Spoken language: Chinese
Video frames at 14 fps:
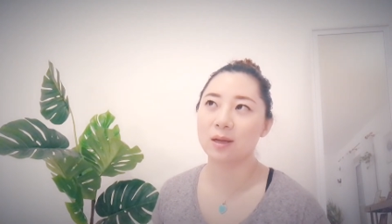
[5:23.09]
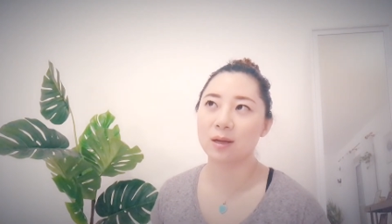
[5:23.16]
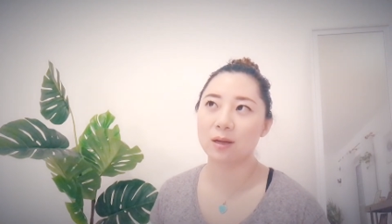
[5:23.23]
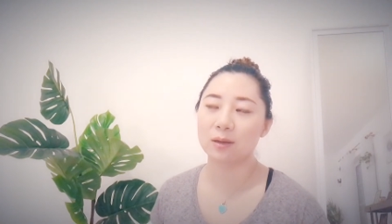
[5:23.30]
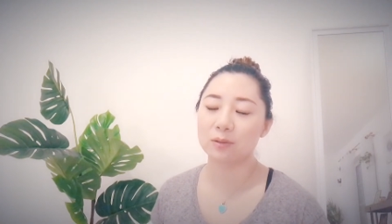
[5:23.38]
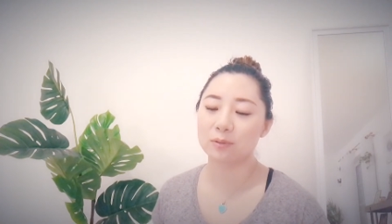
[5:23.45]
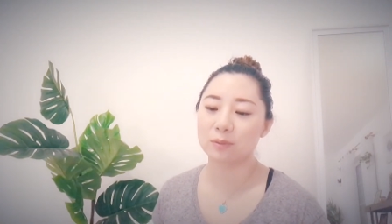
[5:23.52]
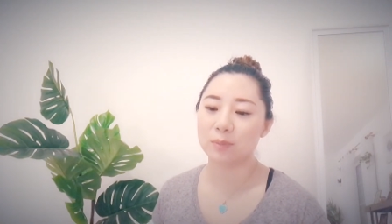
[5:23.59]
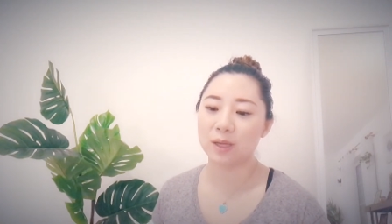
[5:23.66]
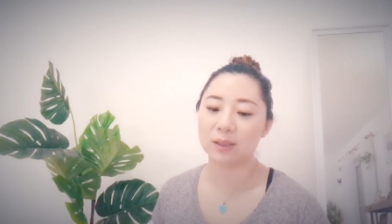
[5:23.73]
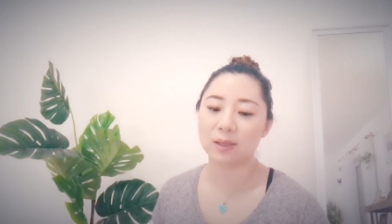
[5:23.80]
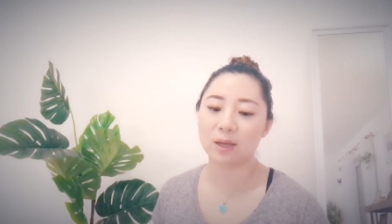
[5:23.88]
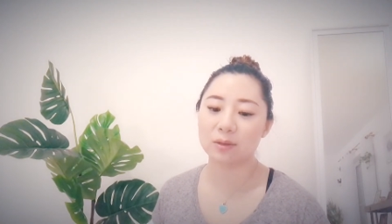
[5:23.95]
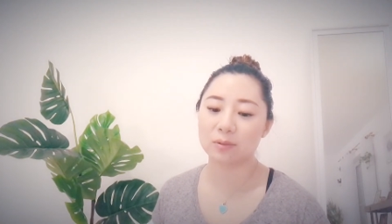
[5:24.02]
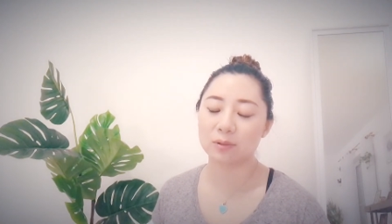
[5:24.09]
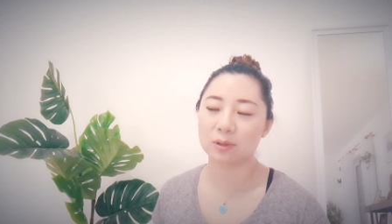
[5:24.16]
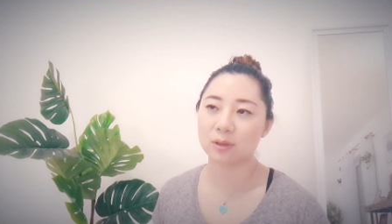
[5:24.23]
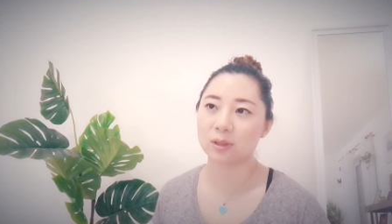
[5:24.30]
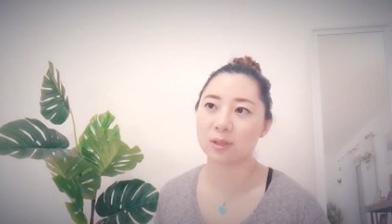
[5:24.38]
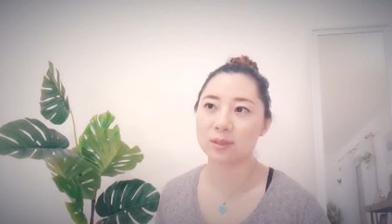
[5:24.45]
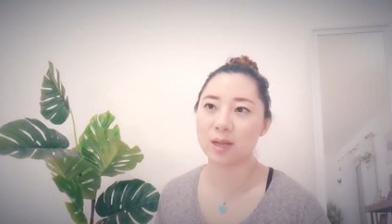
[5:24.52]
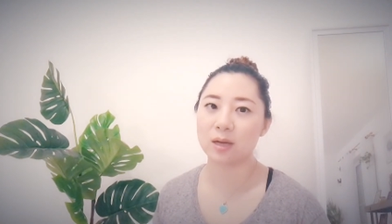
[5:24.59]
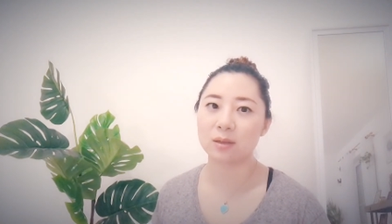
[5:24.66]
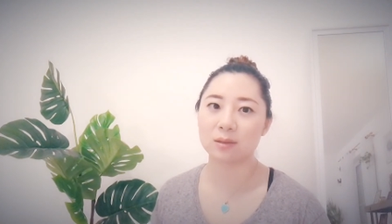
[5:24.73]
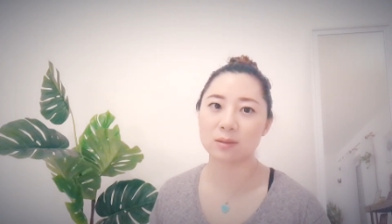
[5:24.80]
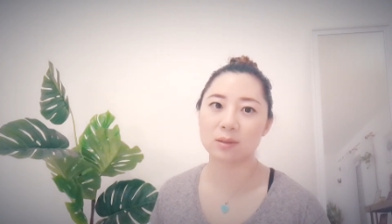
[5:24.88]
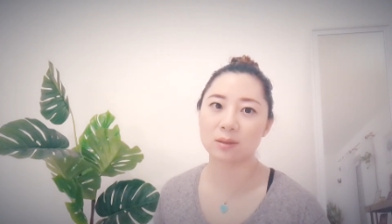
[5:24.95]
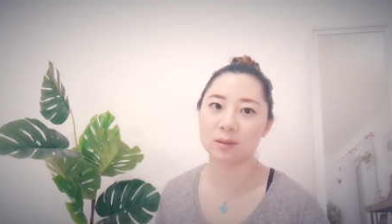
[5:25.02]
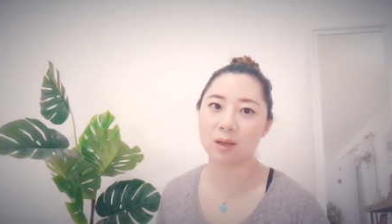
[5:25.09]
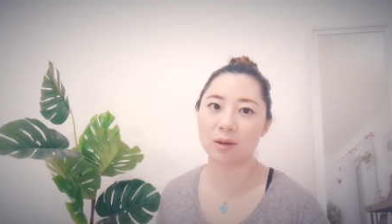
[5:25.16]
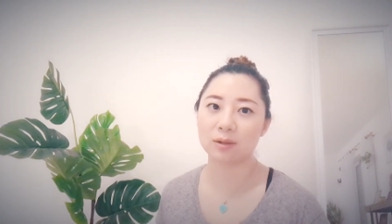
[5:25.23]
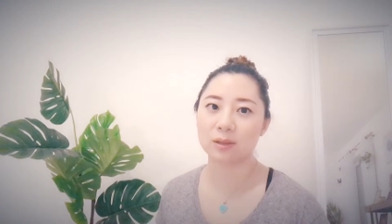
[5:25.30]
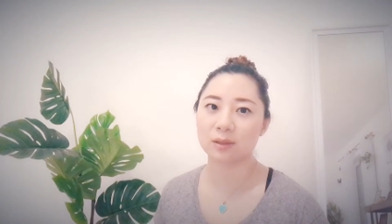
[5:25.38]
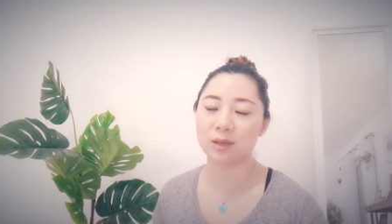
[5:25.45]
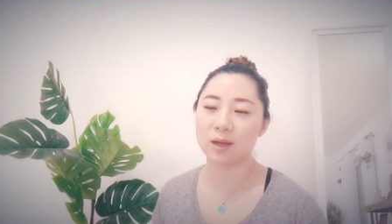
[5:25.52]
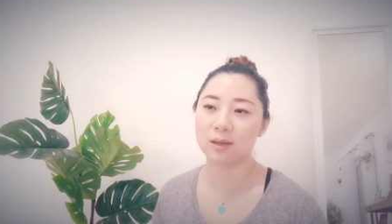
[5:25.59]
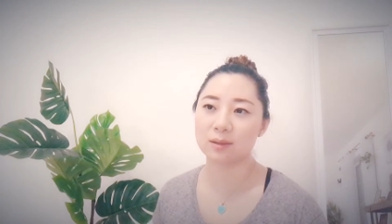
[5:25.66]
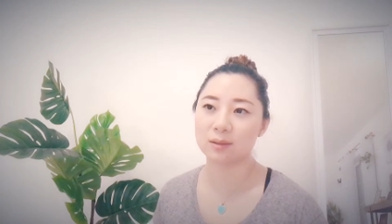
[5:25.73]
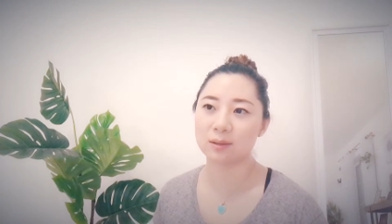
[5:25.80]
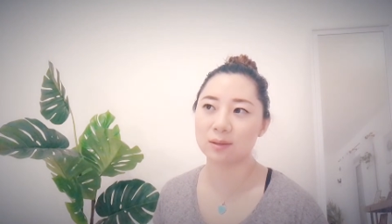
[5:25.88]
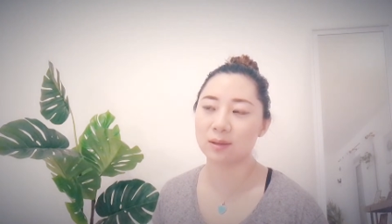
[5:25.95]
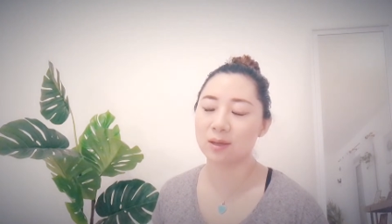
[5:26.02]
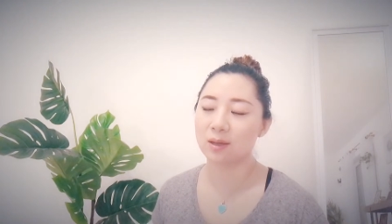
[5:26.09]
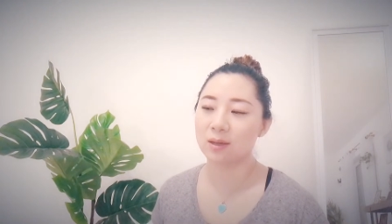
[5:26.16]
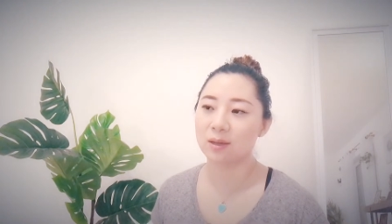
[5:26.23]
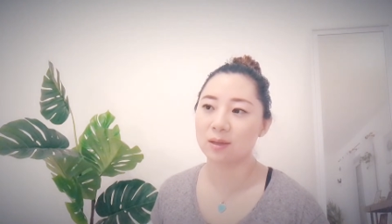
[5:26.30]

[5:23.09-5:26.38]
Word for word: 呃就是每天就是十三、十四个小时那样子，